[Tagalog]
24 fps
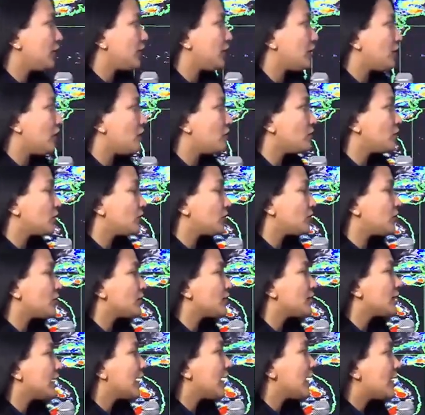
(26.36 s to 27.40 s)

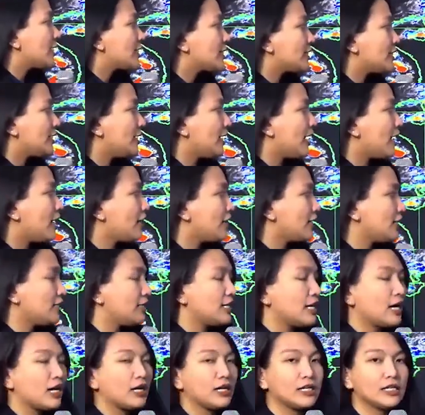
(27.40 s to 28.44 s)
kilometers
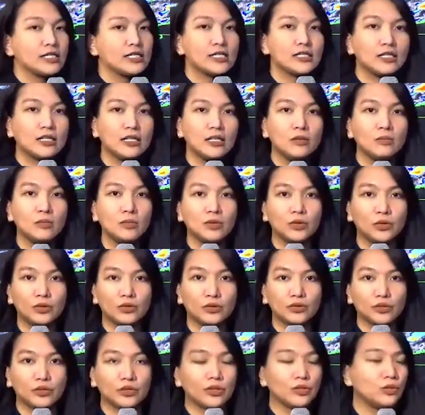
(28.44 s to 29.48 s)
silangan ng extreme
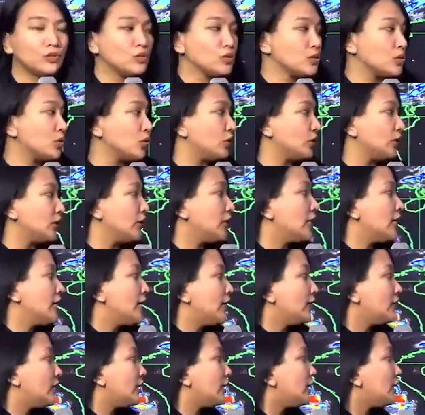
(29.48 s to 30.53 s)
northern Luzon.
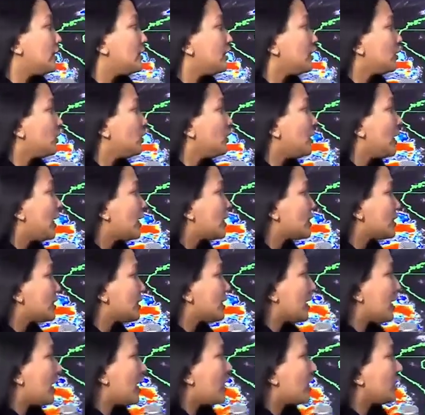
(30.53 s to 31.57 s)
Taglay nito yung lakas
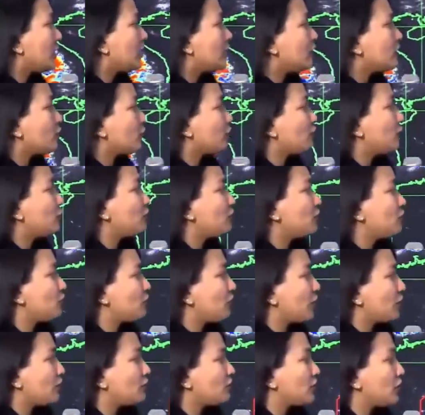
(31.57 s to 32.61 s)
ng hangin na
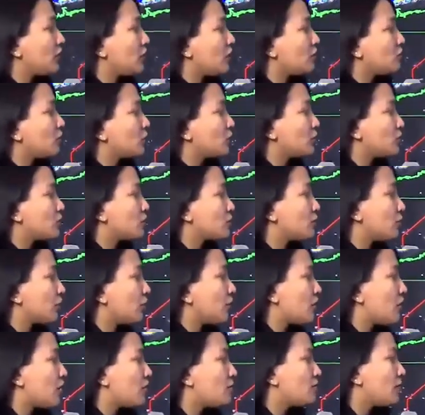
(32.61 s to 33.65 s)
55 kilometers per
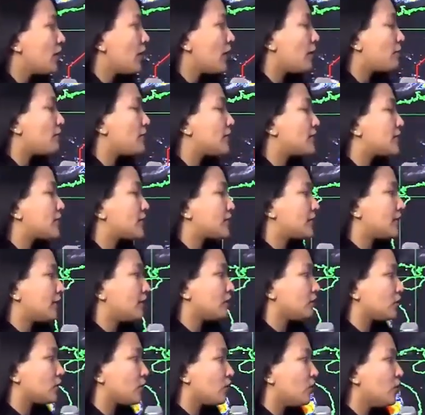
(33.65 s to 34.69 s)
hour malapit sa
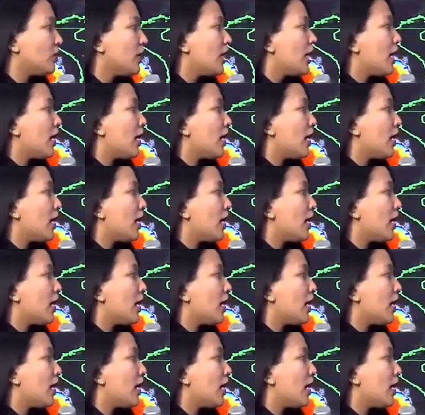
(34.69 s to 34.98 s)
sentro